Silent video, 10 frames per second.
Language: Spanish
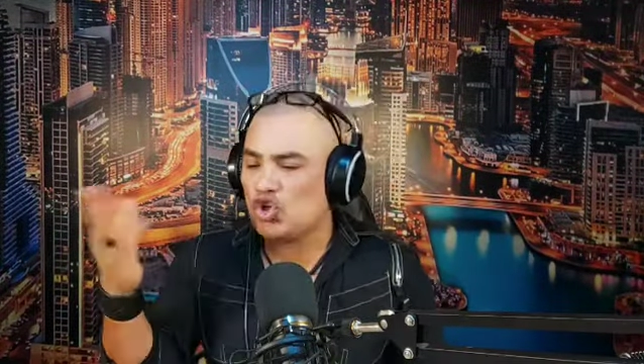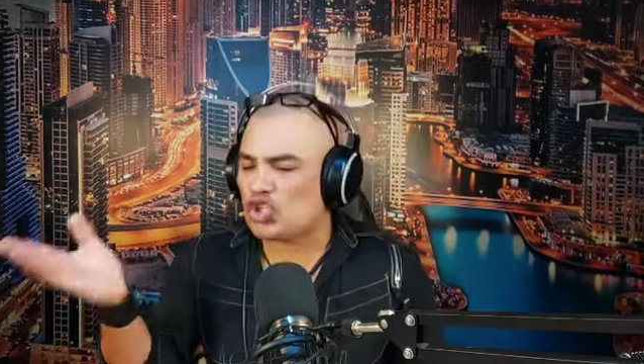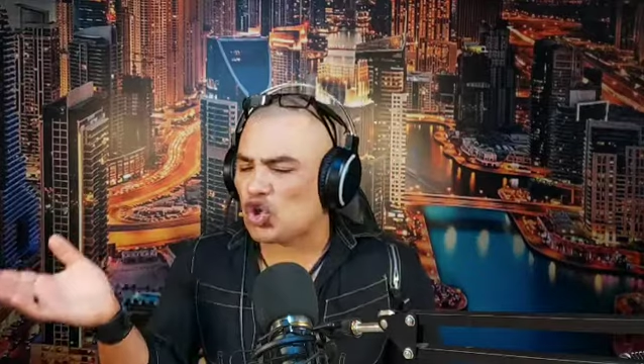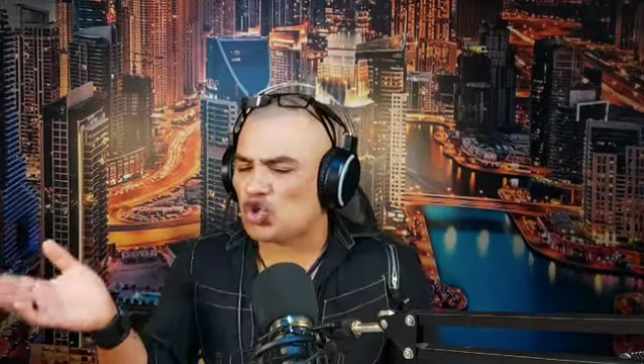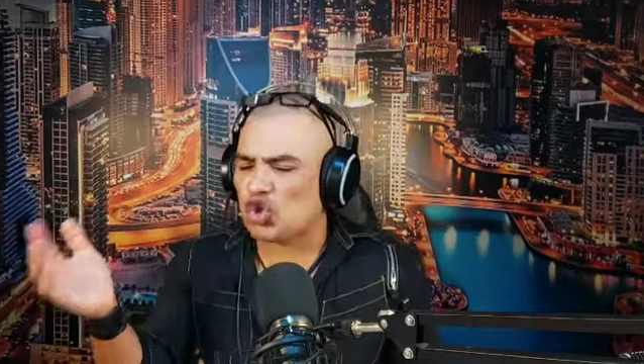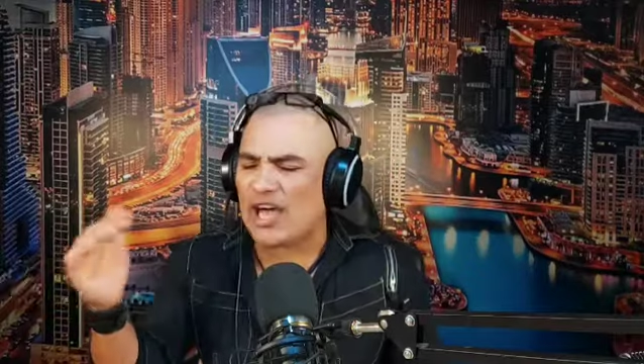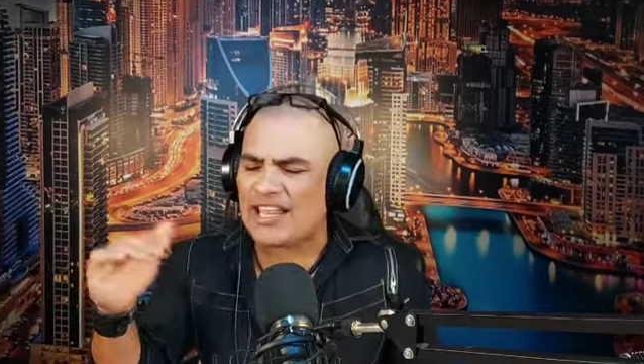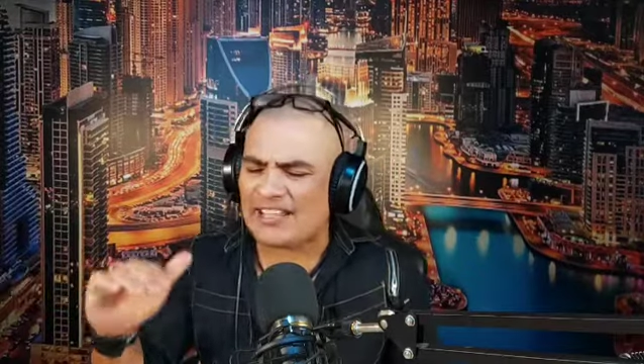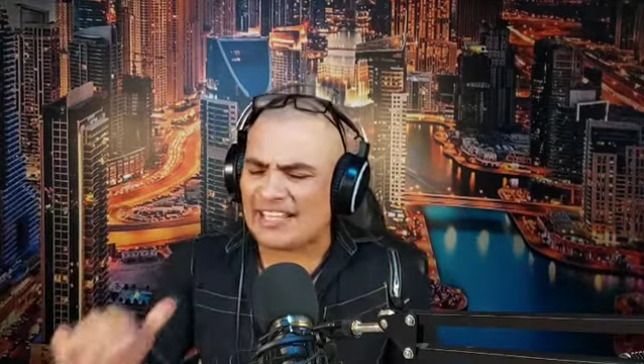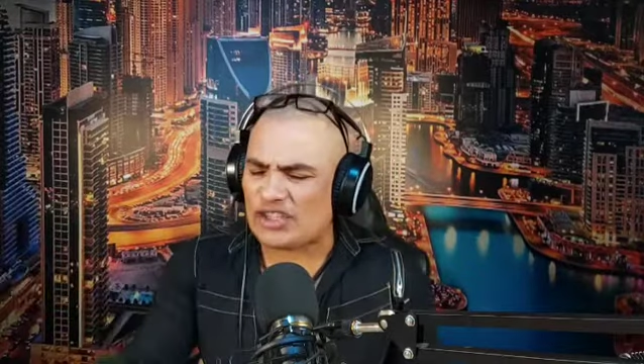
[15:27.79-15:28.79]

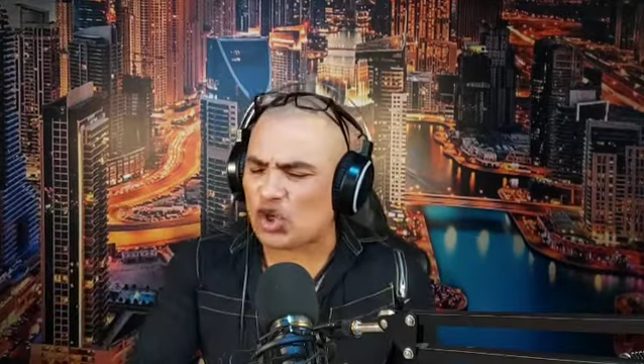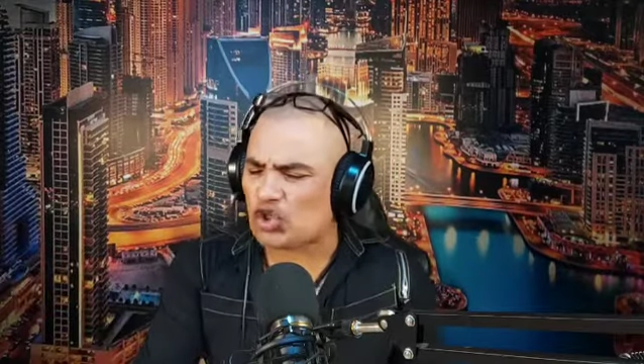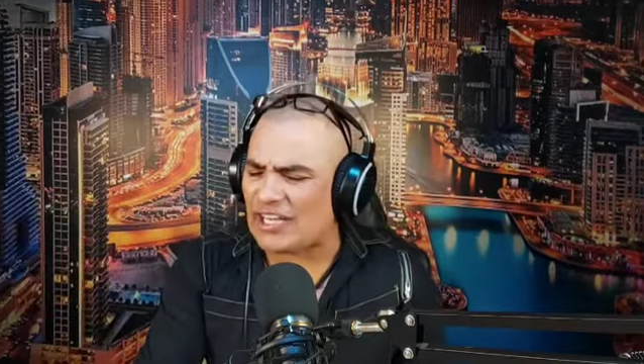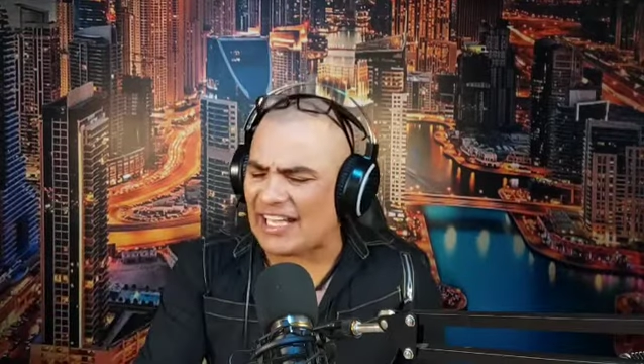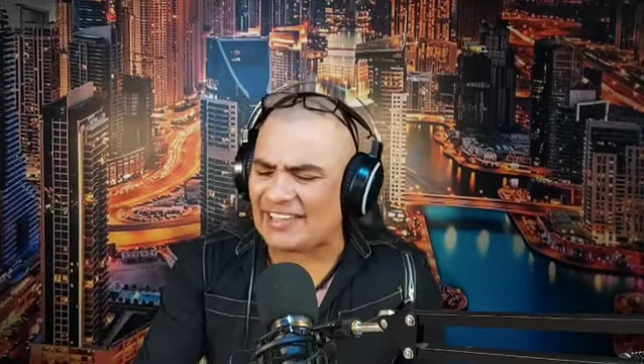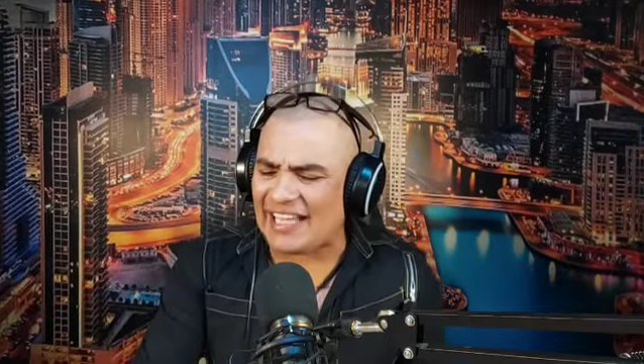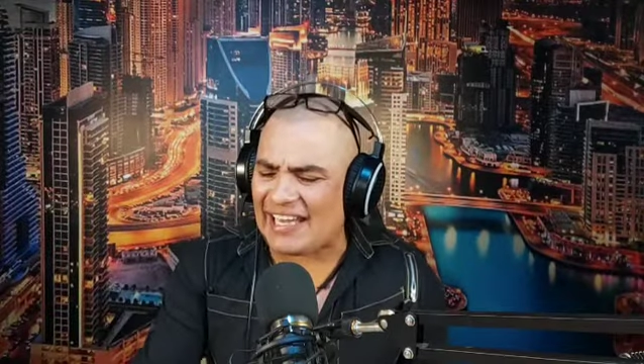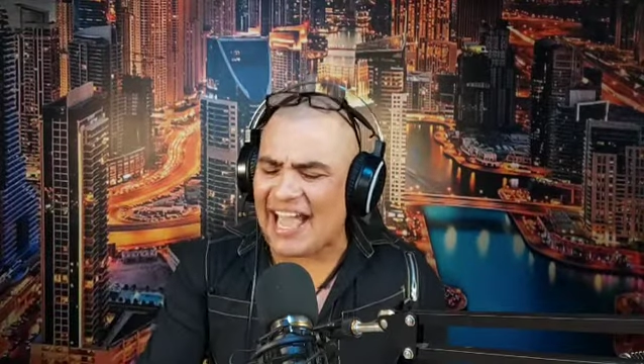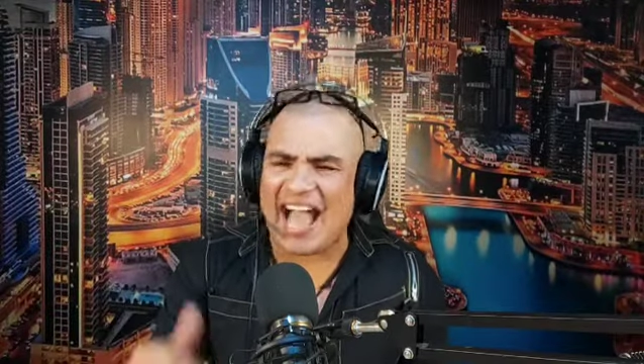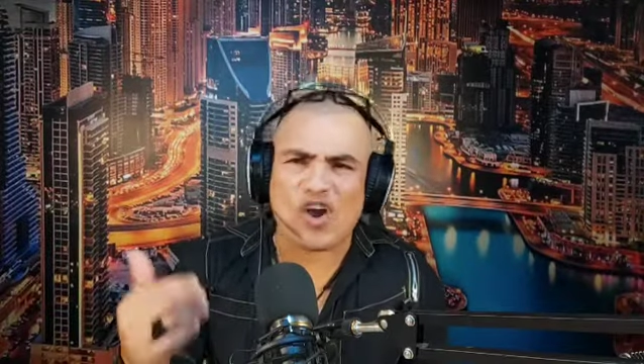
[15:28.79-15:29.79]
desconsolada dentro del
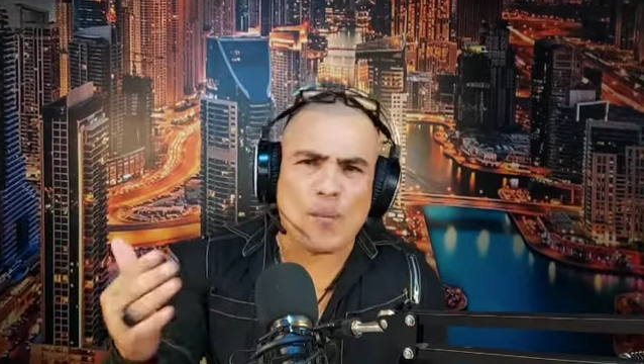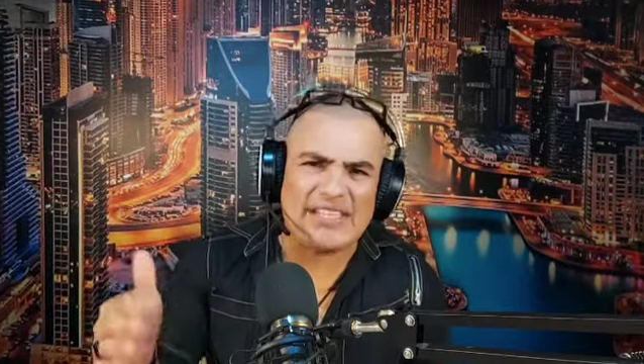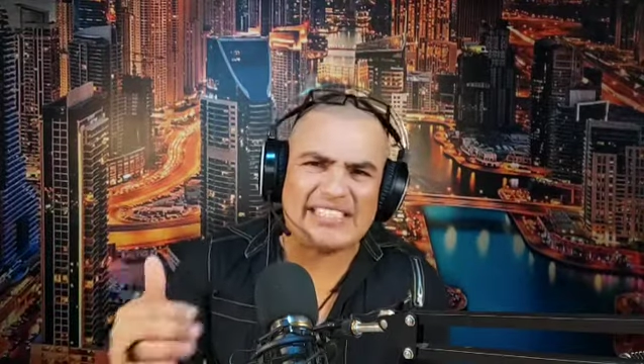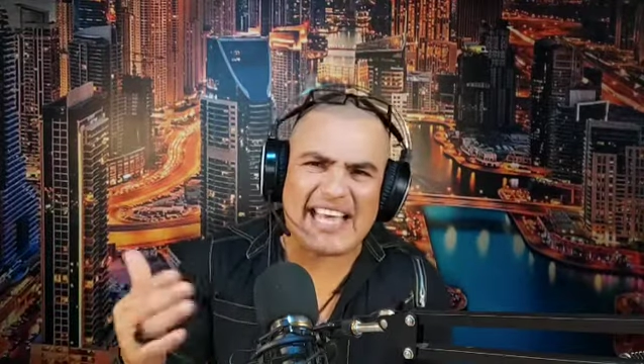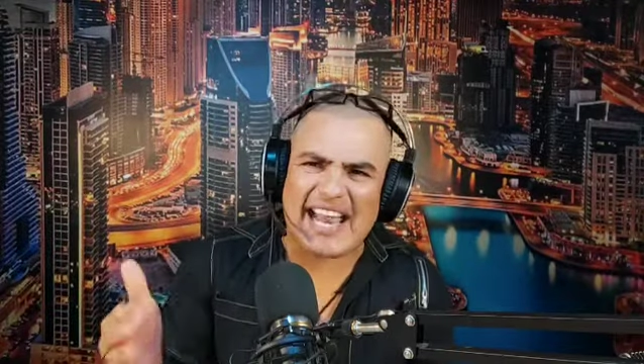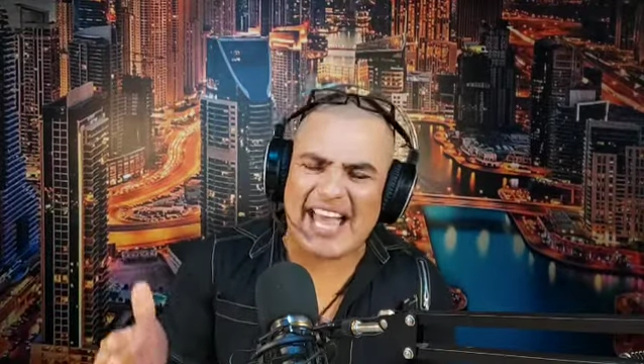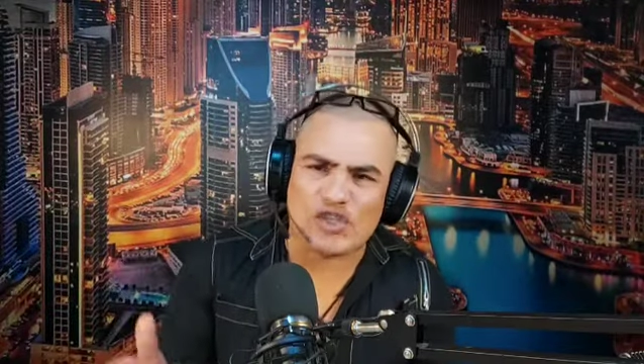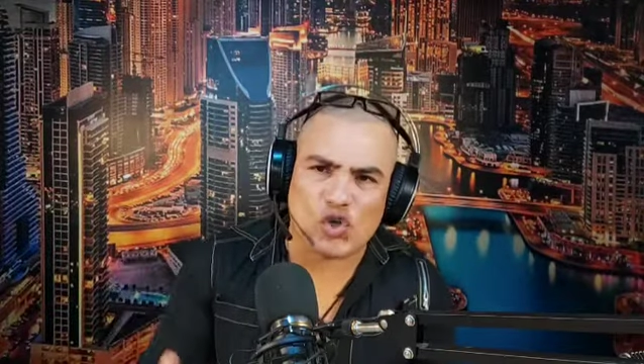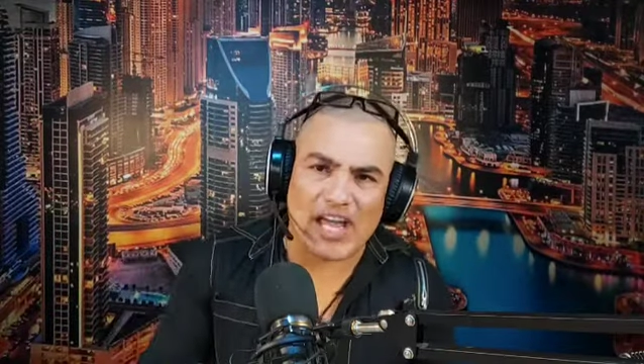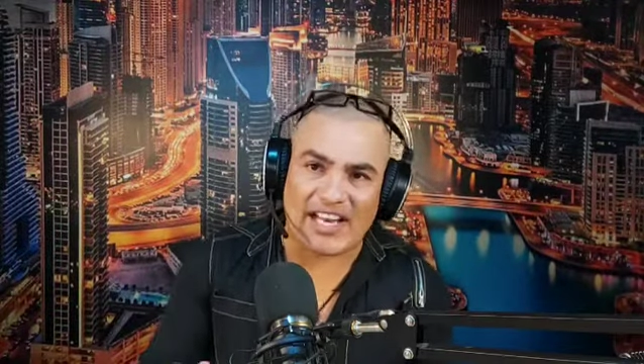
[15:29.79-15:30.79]
canal a comenzar a
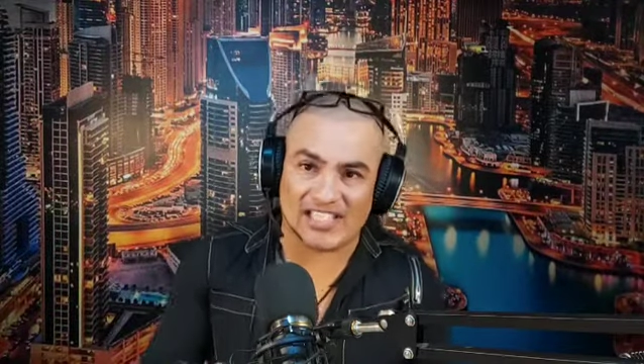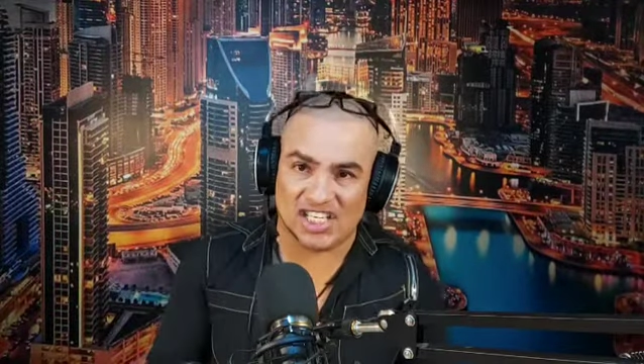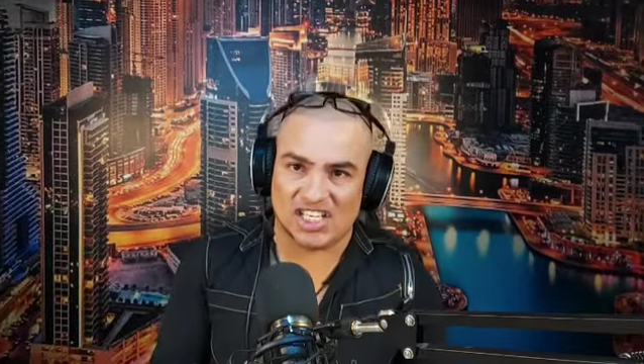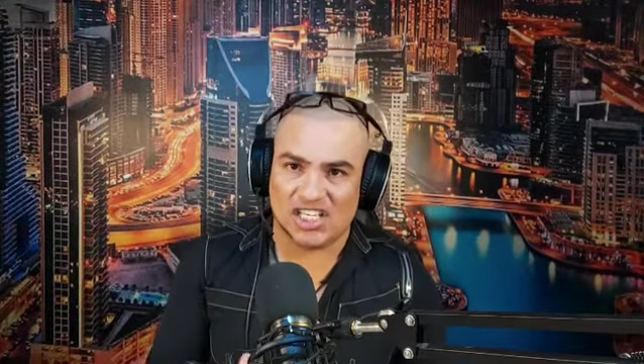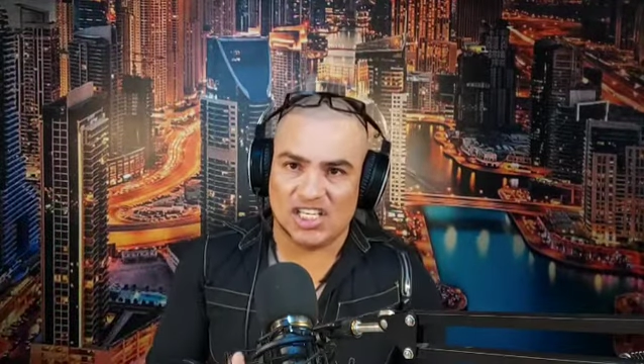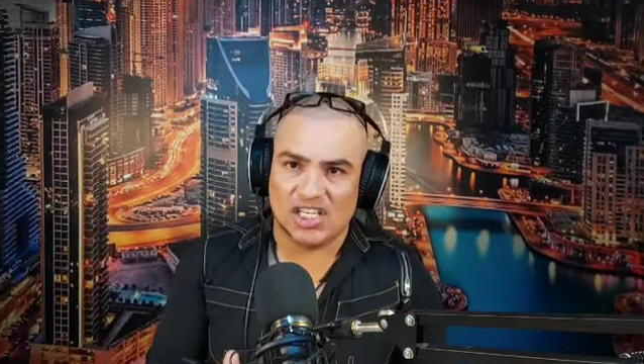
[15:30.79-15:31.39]
llorar allí.